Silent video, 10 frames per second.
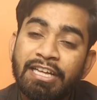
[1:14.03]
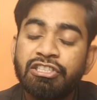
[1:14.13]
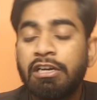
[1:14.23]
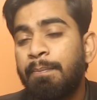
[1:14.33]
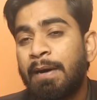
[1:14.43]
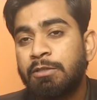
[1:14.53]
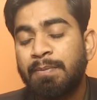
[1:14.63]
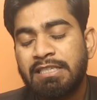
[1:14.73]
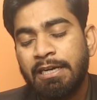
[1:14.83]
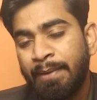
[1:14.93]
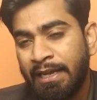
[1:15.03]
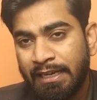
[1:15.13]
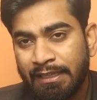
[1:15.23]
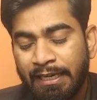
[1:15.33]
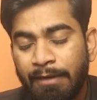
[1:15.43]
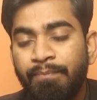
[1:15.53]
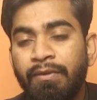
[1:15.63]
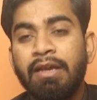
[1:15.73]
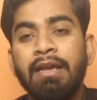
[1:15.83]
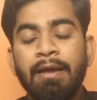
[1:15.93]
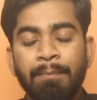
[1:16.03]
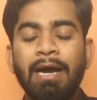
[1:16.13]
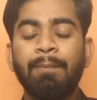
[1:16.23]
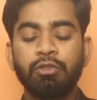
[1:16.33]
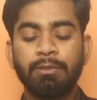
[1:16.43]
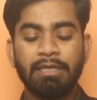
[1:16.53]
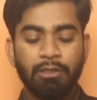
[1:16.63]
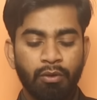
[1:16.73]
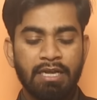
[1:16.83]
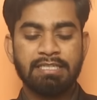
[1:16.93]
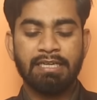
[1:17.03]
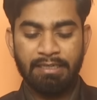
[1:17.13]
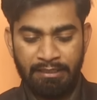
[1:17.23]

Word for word: एडिशनल पांच परसेंट में लग जाता है मैं आपको समझाता हूं कैसे